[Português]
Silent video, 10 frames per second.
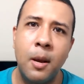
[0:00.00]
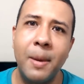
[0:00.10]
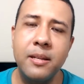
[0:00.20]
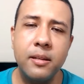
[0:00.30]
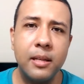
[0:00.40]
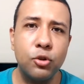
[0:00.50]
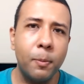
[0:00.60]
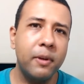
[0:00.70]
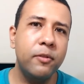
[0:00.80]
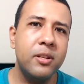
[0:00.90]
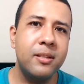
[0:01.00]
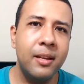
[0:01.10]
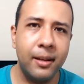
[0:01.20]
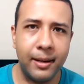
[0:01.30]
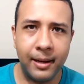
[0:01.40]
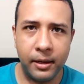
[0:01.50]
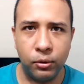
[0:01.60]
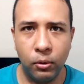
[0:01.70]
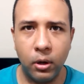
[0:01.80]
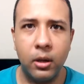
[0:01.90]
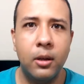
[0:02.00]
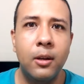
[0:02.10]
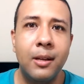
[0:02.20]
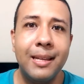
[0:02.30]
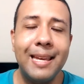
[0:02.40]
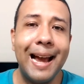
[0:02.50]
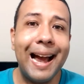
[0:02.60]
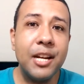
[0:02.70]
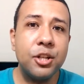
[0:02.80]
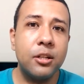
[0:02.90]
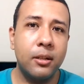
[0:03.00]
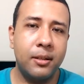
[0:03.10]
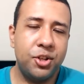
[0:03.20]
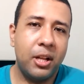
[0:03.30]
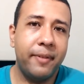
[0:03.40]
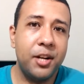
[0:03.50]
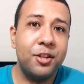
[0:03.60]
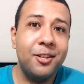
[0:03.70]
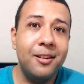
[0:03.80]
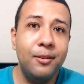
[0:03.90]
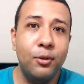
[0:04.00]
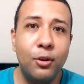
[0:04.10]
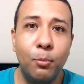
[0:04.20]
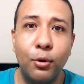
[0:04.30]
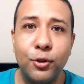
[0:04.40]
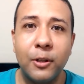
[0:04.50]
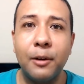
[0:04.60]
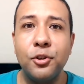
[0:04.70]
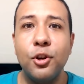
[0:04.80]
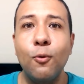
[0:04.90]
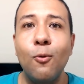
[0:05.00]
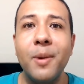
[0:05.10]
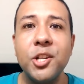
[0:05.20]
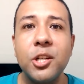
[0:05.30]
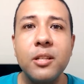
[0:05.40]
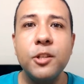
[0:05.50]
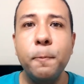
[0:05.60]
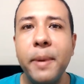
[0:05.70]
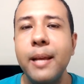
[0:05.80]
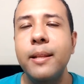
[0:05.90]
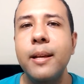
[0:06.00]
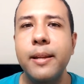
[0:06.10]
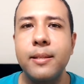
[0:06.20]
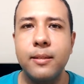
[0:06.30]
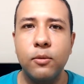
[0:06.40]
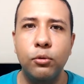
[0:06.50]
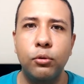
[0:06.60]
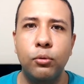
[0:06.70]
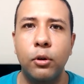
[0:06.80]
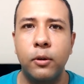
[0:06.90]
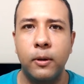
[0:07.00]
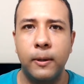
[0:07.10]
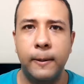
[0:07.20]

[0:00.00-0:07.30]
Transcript: Mas isso é só para você, eleitor, que acha, que estava achando que o Bolsonaro tinha alguma chance de perder nesse segundo turno.